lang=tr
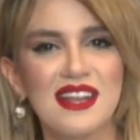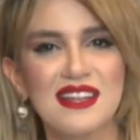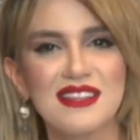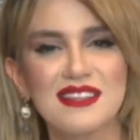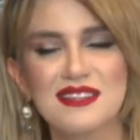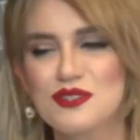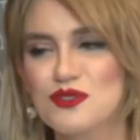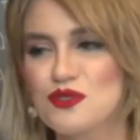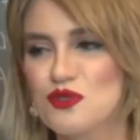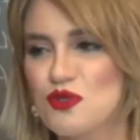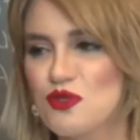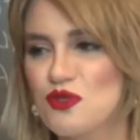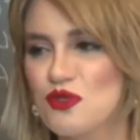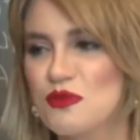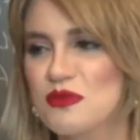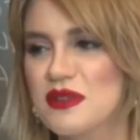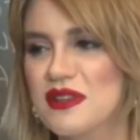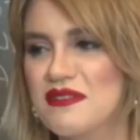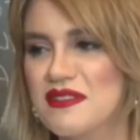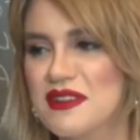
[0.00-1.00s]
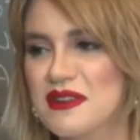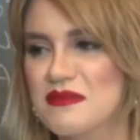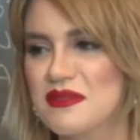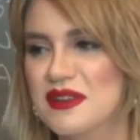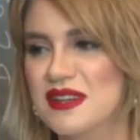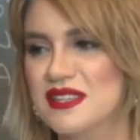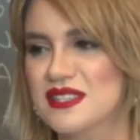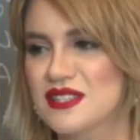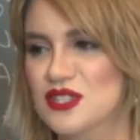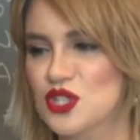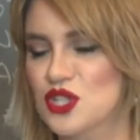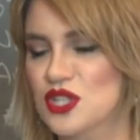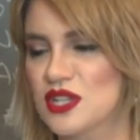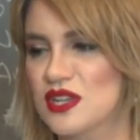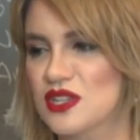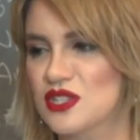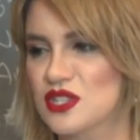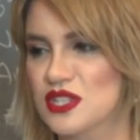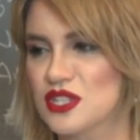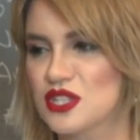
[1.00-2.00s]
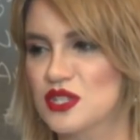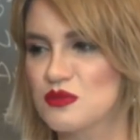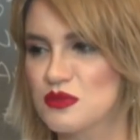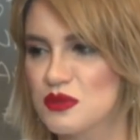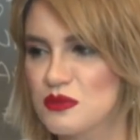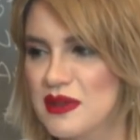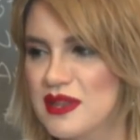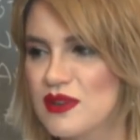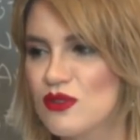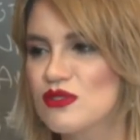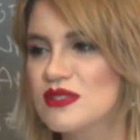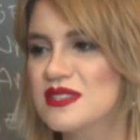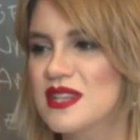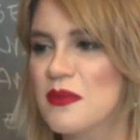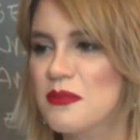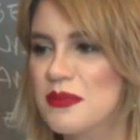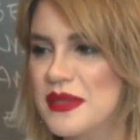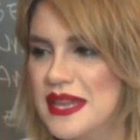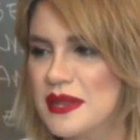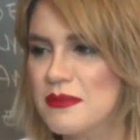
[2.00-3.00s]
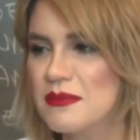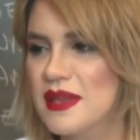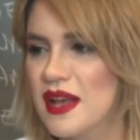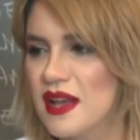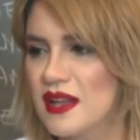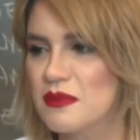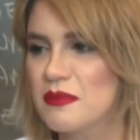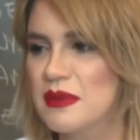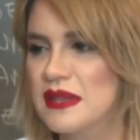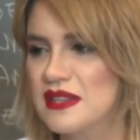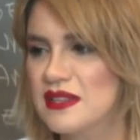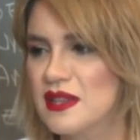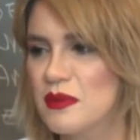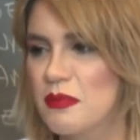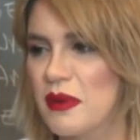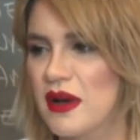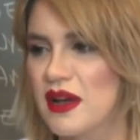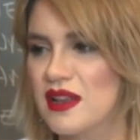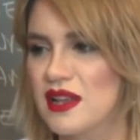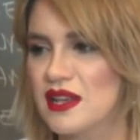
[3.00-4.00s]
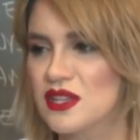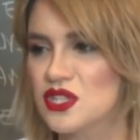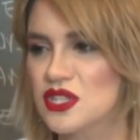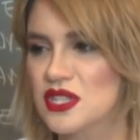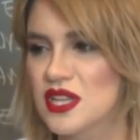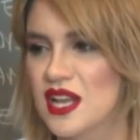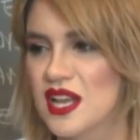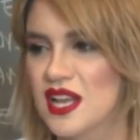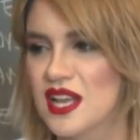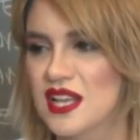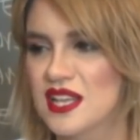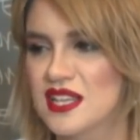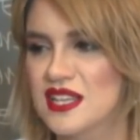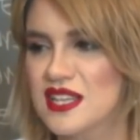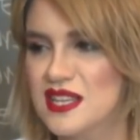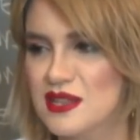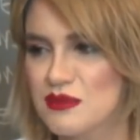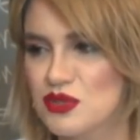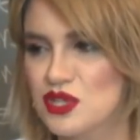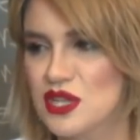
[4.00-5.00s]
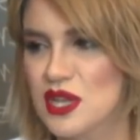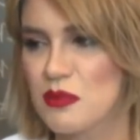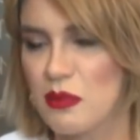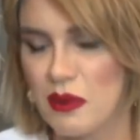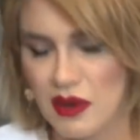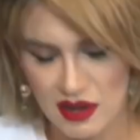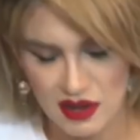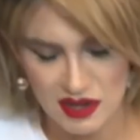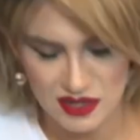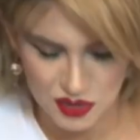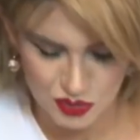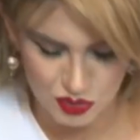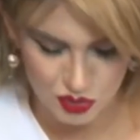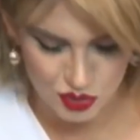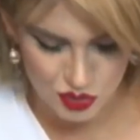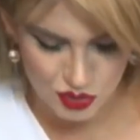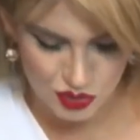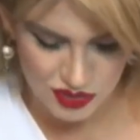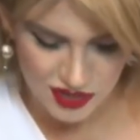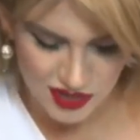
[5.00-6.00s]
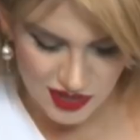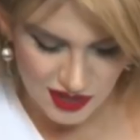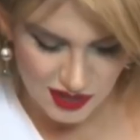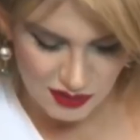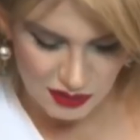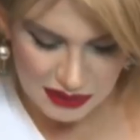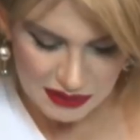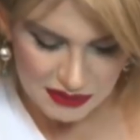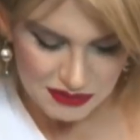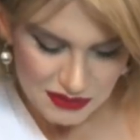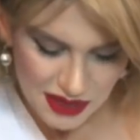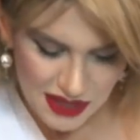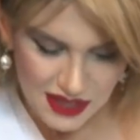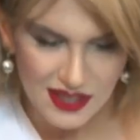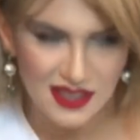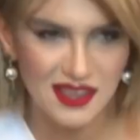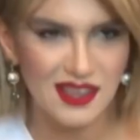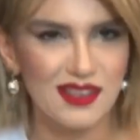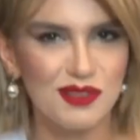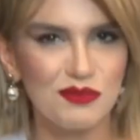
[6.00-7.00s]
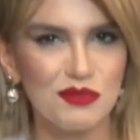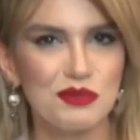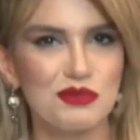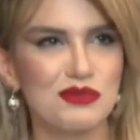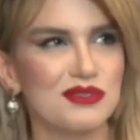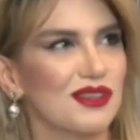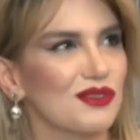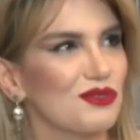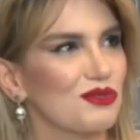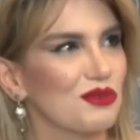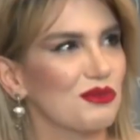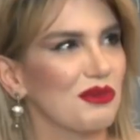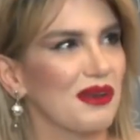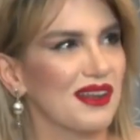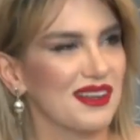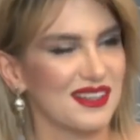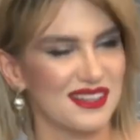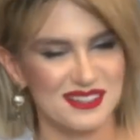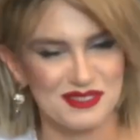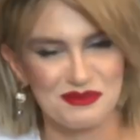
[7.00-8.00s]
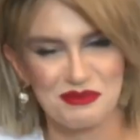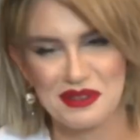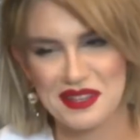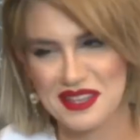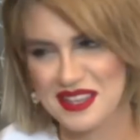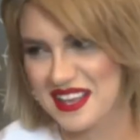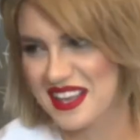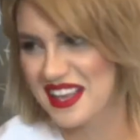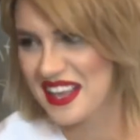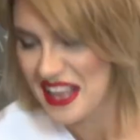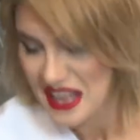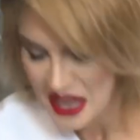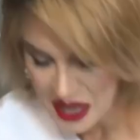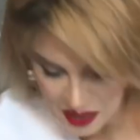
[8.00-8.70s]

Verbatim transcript: gelenleri söylüyorum. Ne var maraza çıkaracak şimdi? Boş. Ben olsam derim yani beni de paylaş. Niye bir şey paylaşmıyorsun diye de ben belki kendim gibi sanıyorum herkes. Peki.